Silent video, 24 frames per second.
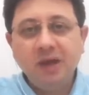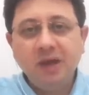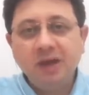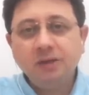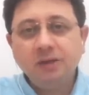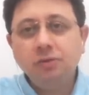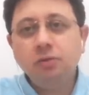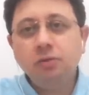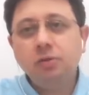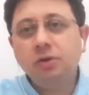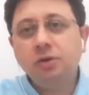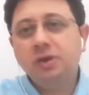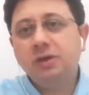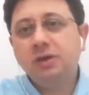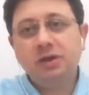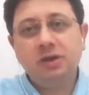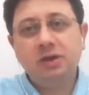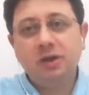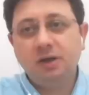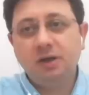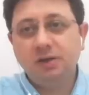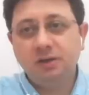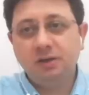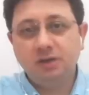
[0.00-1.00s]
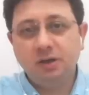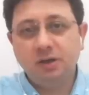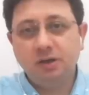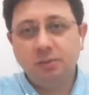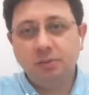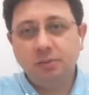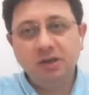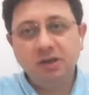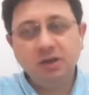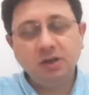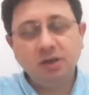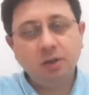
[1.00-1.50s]
Belki oraya da
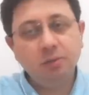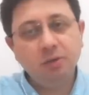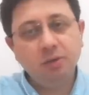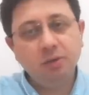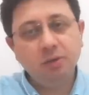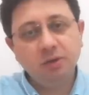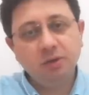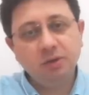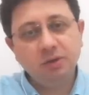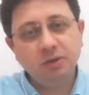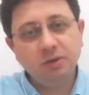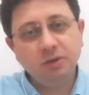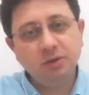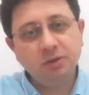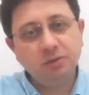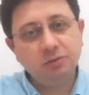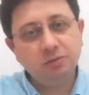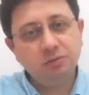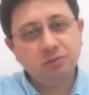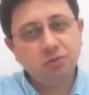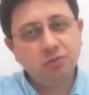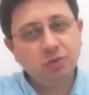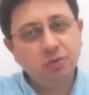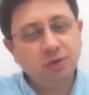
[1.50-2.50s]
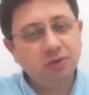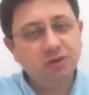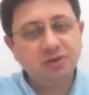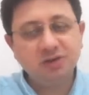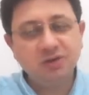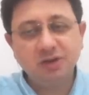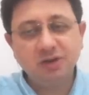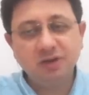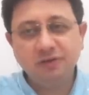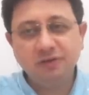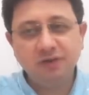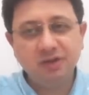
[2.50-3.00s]
kaydırılabilir ama e, şu
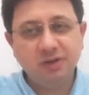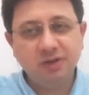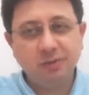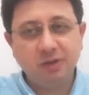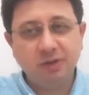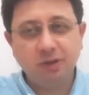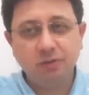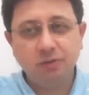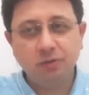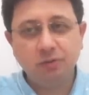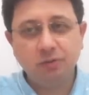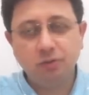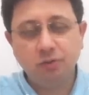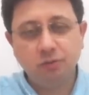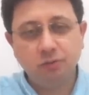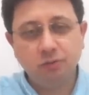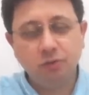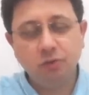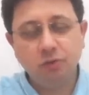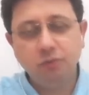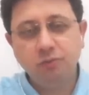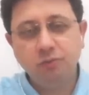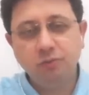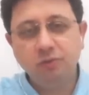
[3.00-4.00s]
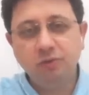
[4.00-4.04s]
anda zayıf ihtimal görüyorum.